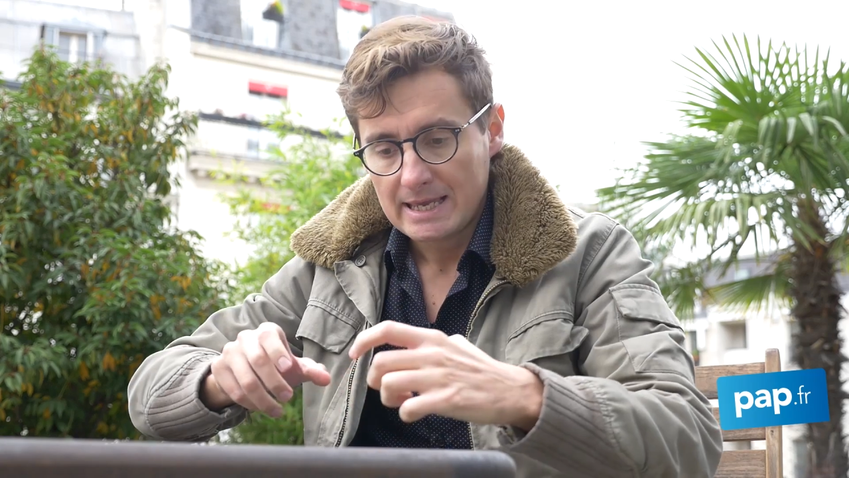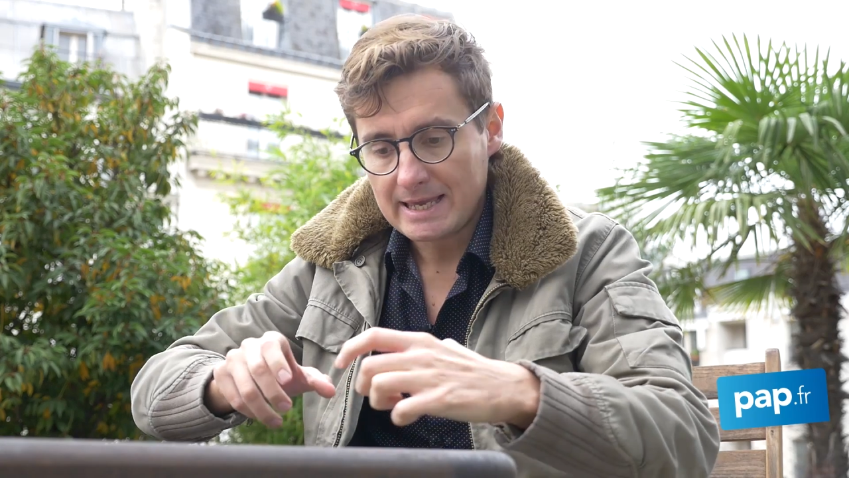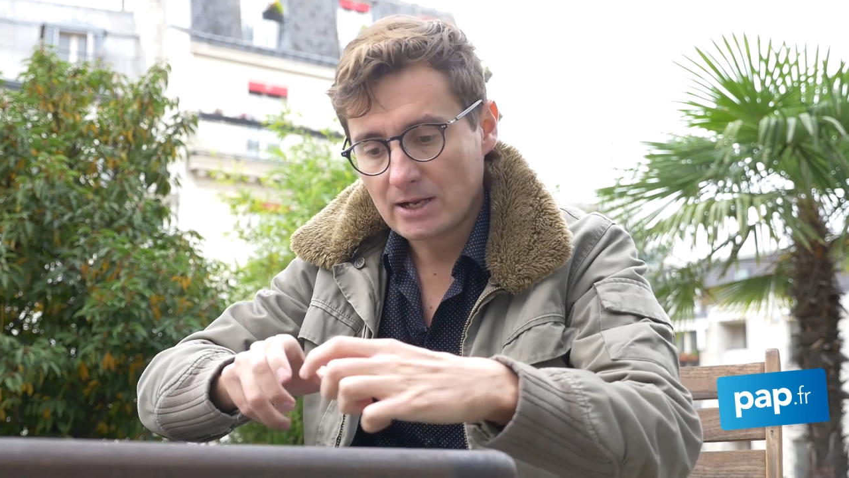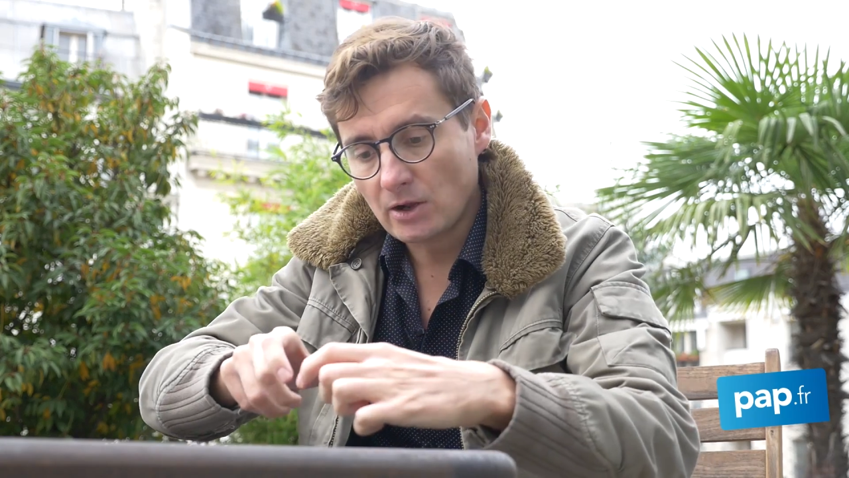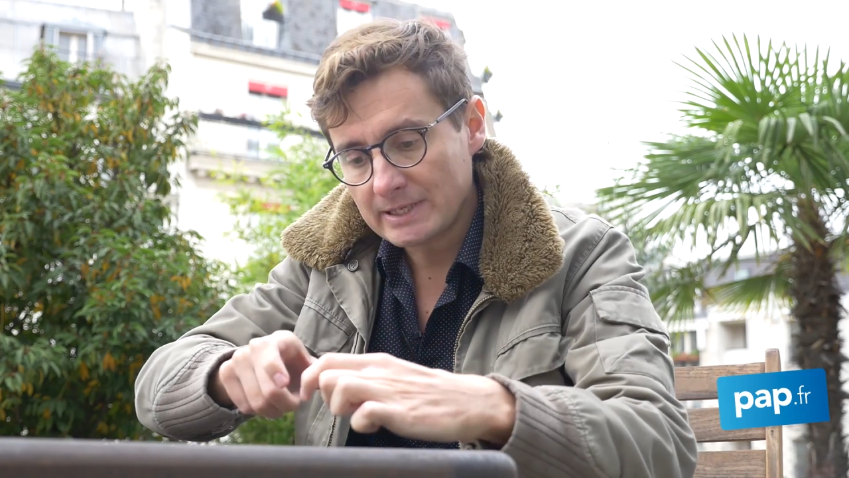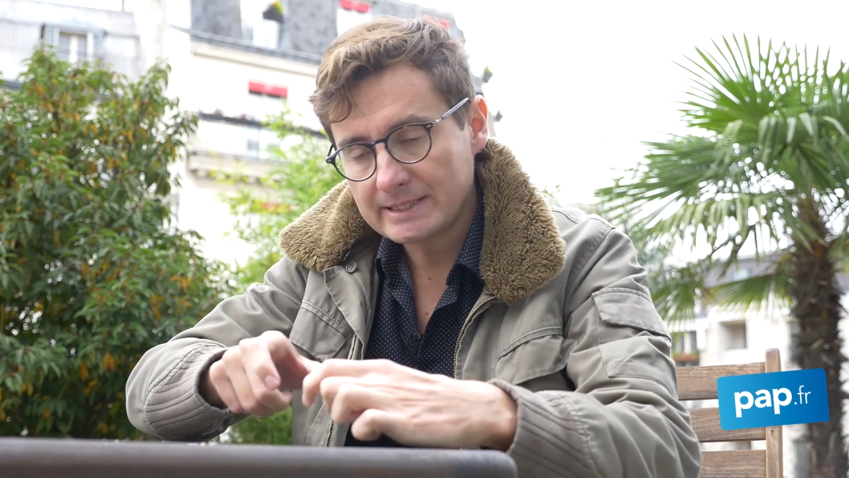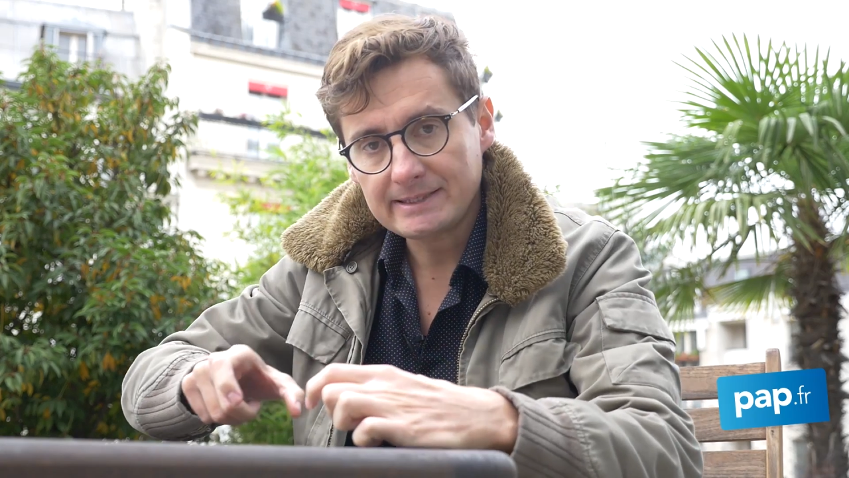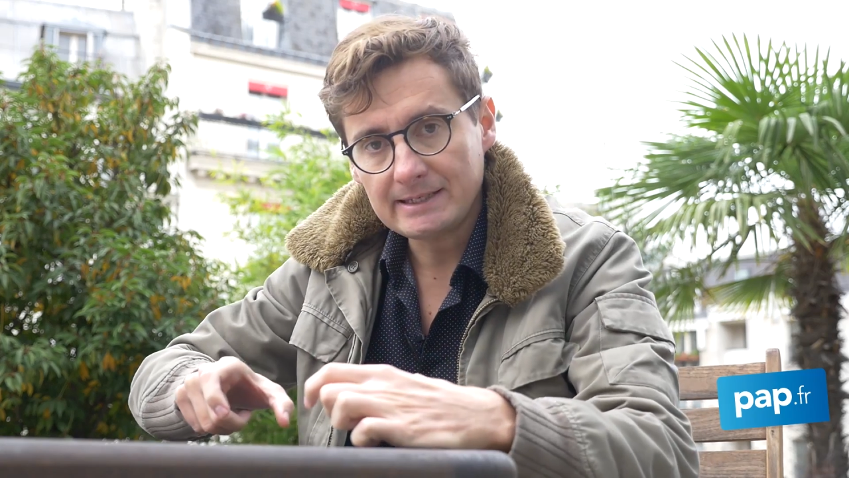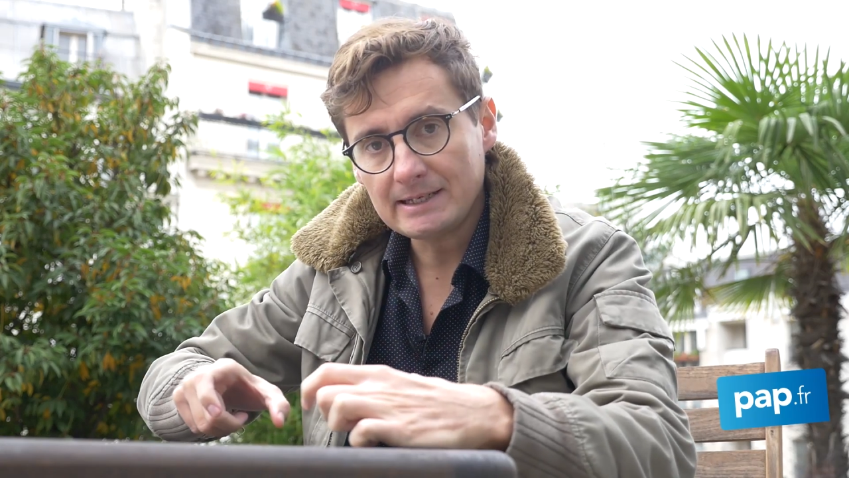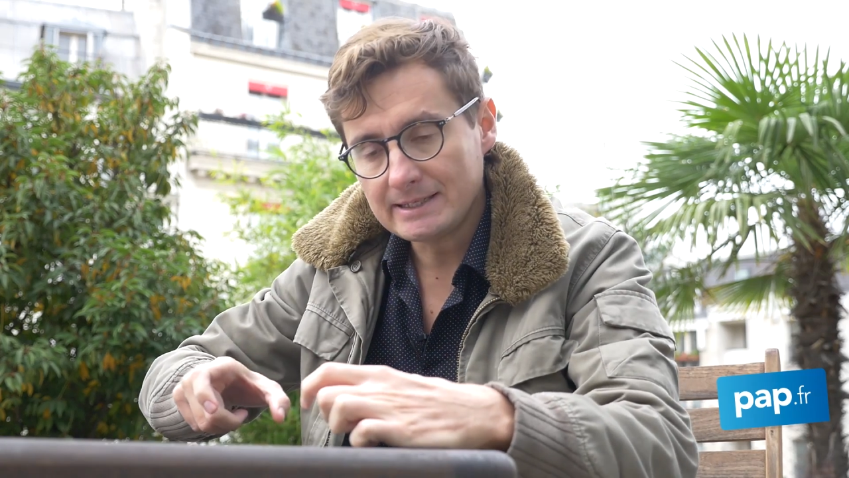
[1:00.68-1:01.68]
Et qu'en
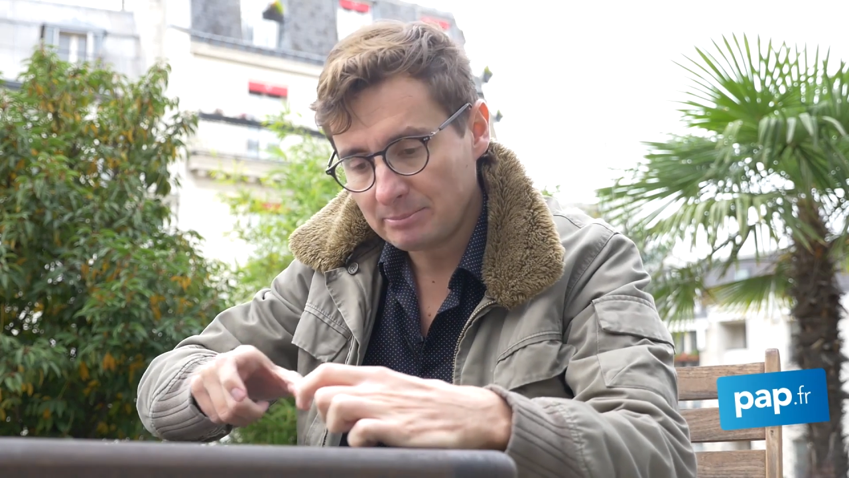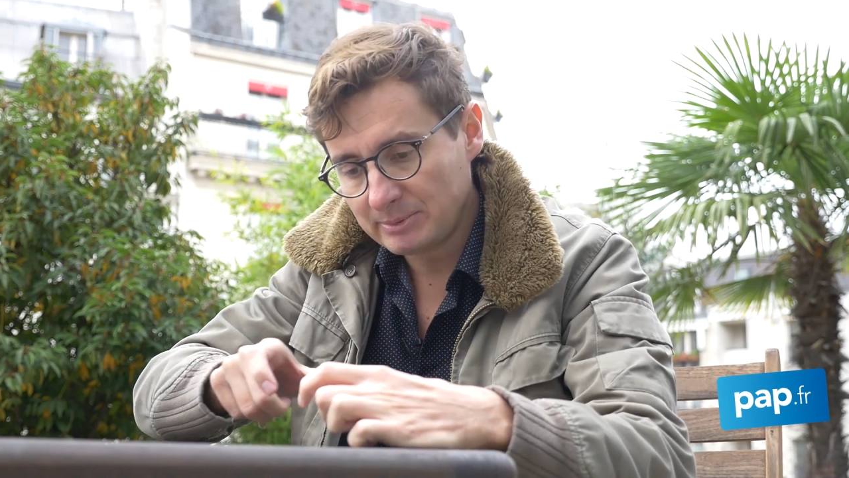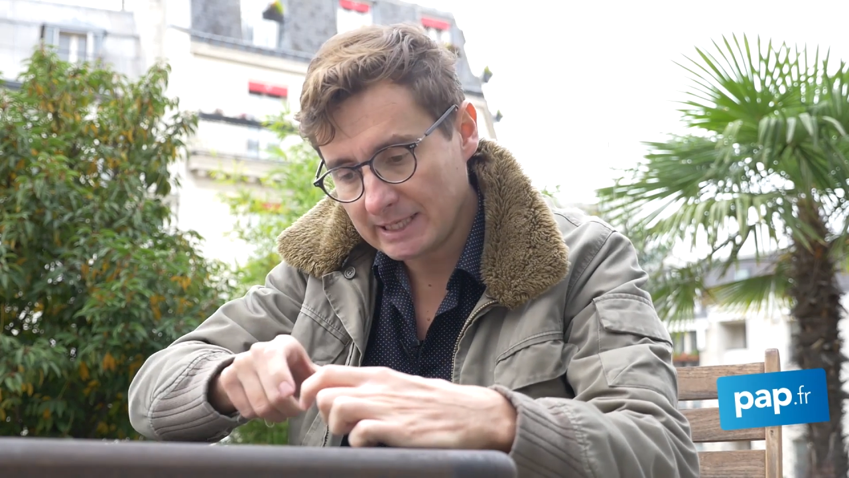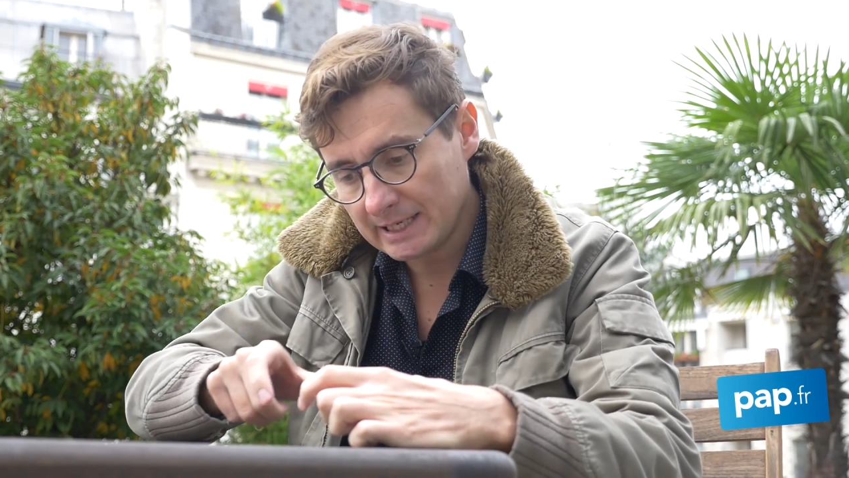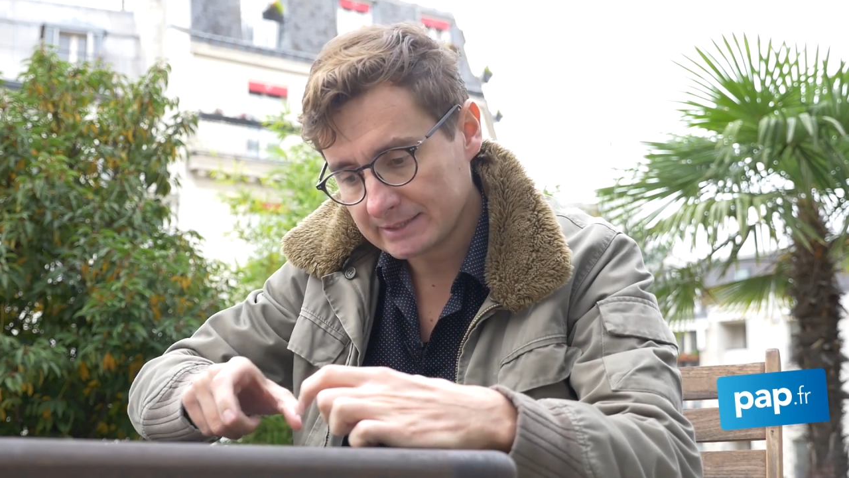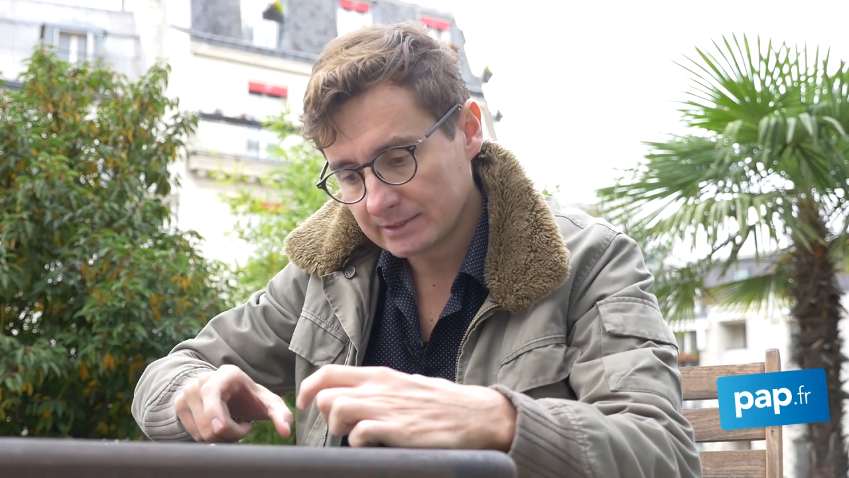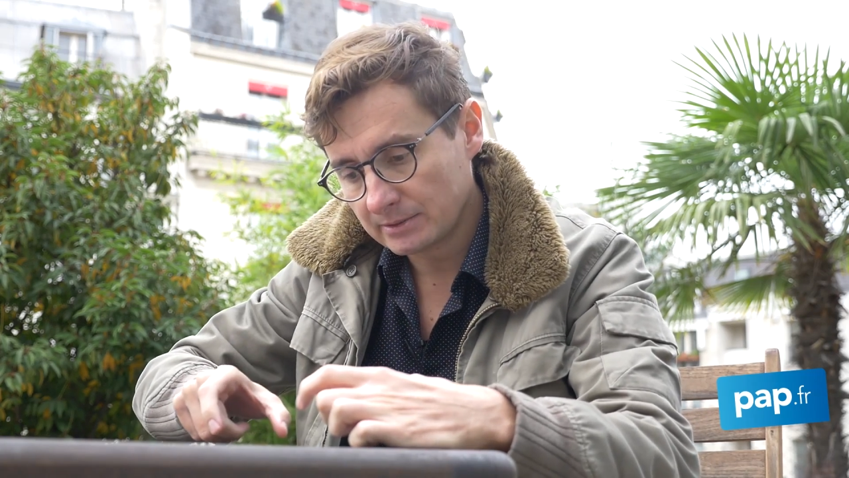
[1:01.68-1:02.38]
est-il des pièces